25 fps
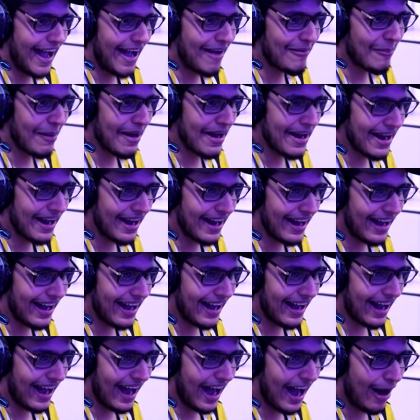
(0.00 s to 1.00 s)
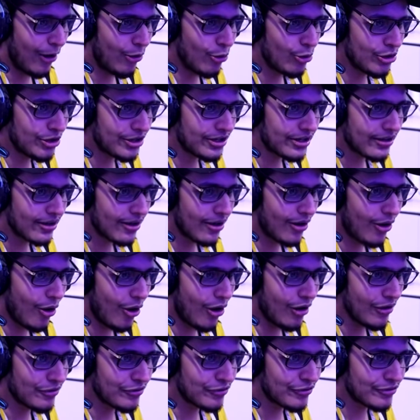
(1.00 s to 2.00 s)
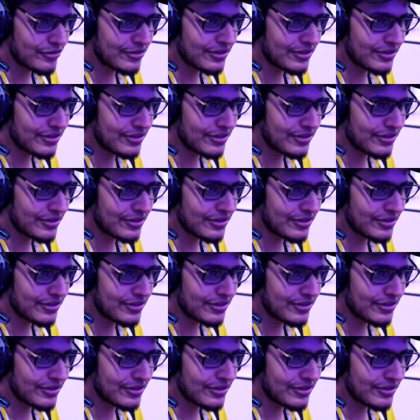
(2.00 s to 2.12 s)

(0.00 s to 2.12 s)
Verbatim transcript: एम आई आउट ऑफ